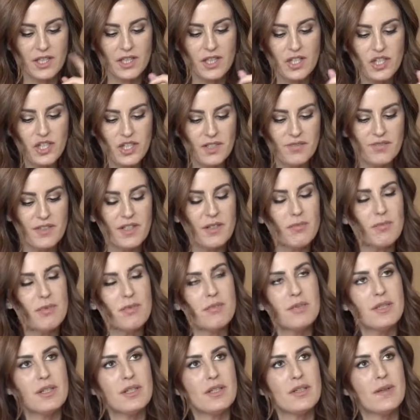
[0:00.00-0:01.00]
Gişe filmi
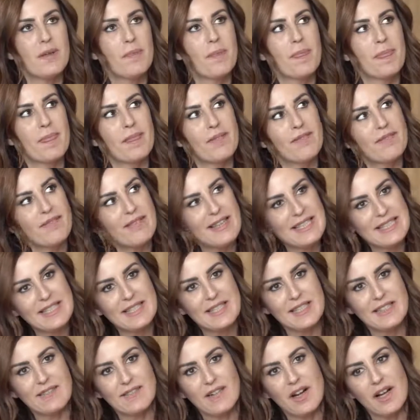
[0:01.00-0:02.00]
mi,
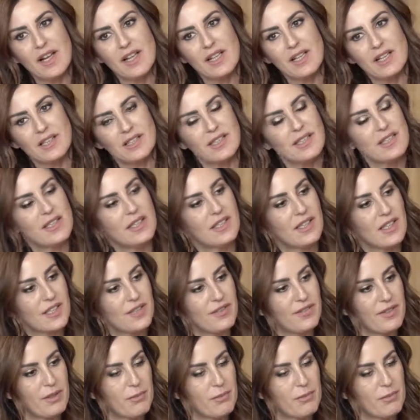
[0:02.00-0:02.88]
festival ya da sanat